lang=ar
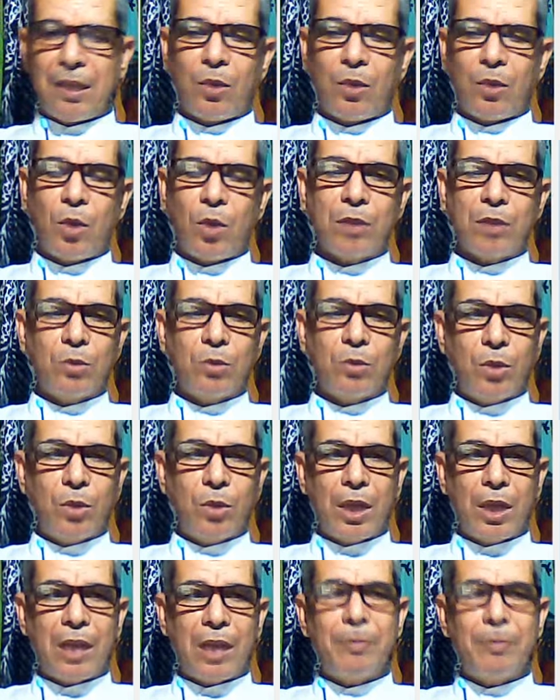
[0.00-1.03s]
وقته
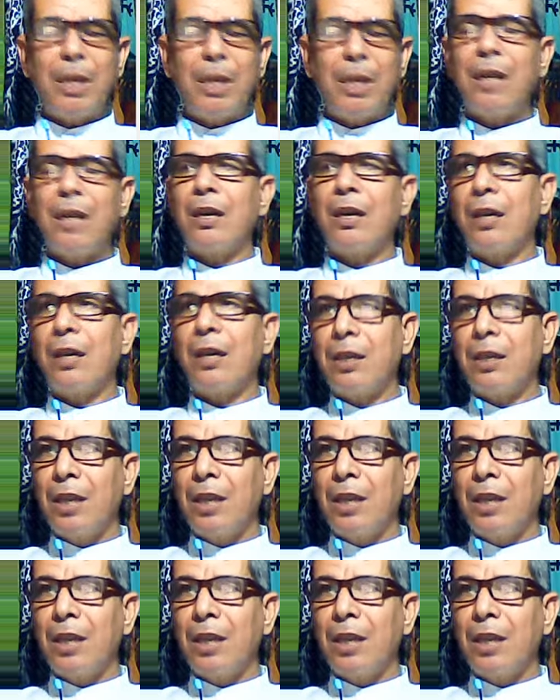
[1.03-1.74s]
أما الآخر